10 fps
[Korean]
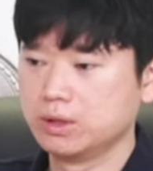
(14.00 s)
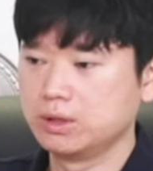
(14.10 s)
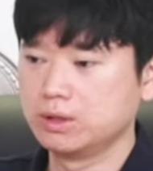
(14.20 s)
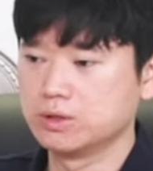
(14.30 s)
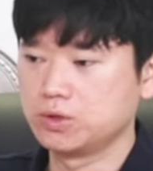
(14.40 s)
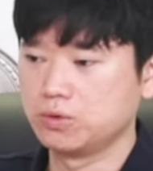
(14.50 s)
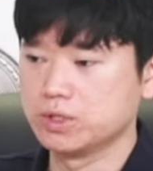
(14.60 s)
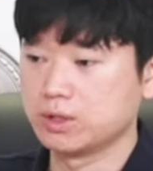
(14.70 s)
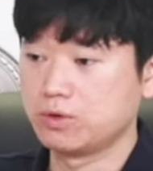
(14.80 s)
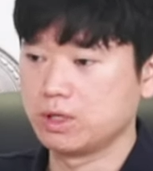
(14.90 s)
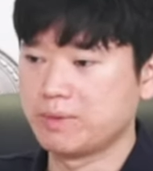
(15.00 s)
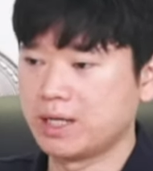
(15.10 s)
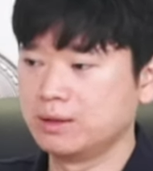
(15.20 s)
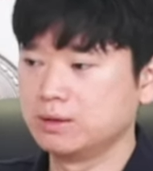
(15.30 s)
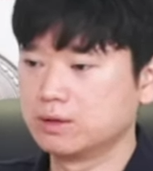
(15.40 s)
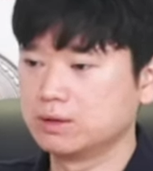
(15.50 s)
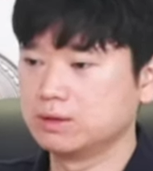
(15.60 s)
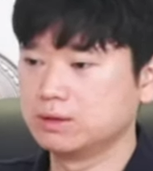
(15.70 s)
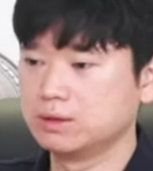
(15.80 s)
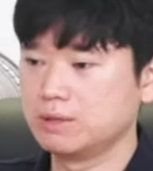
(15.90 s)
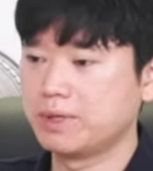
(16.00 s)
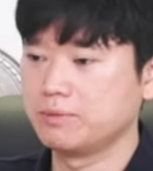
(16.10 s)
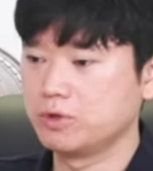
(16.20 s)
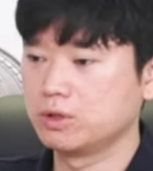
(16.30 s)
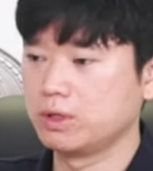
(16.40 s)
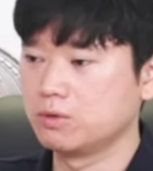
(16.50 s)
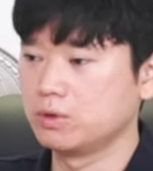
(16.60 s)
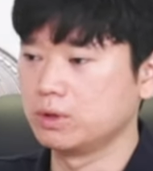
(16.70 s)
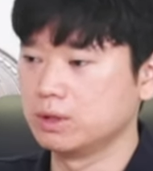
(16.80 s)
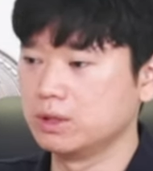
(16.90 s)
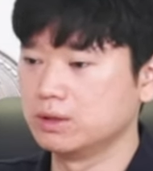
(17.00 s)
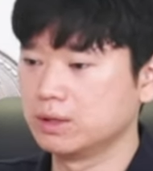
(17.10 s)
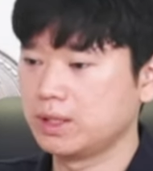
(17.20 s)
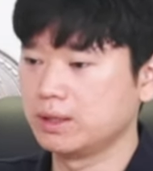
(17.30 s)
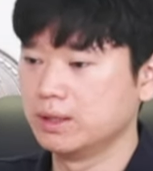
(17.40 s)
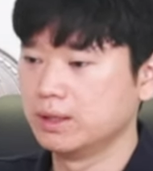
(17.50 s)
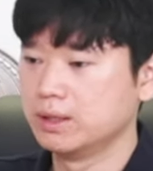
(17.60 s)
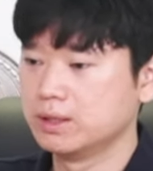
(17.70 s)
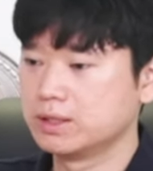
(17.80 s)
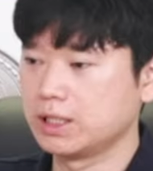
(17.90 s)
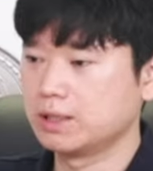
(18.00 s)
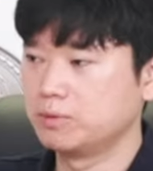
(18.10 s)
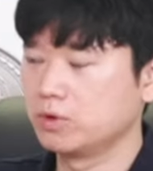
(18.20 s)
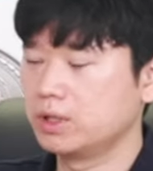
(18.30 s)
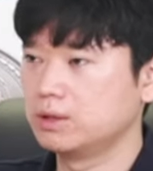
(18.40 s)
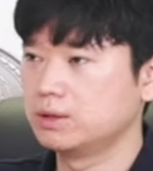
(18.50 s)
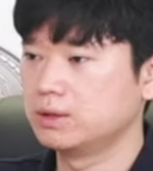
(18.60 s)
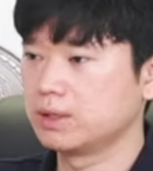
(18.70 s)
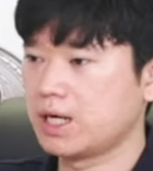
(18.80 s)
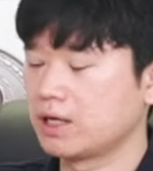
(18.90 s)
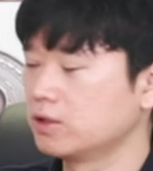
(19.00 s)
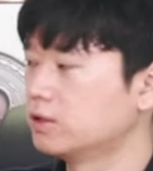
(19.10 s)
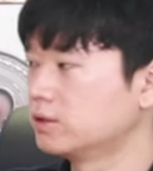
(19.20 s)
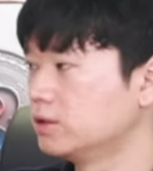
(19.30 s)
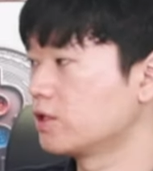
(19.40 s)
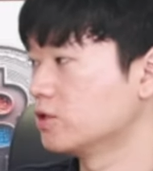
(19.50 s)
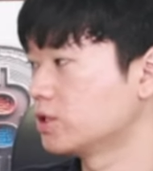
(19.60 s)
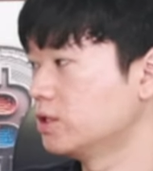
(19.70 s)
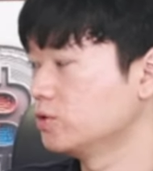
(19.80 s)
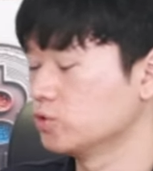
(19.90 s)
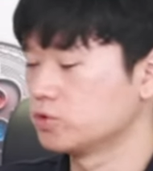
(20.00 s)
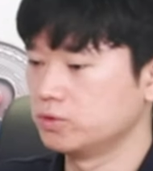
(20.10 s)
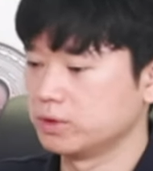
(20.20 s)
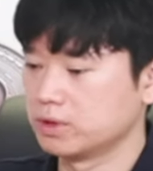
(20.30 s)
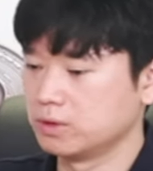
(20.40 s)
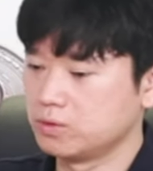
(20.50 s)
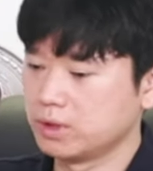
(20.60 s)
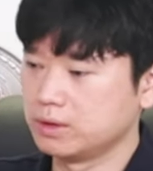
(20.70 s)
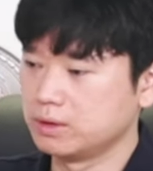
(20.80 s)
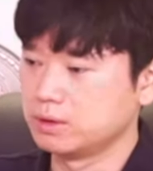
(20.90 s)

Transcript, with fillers: 이런 식으로 이제 되게 많은 것들이 발표가 되고 있는데, 제가 보기에는 가격을 결정하는 요소는 결국에는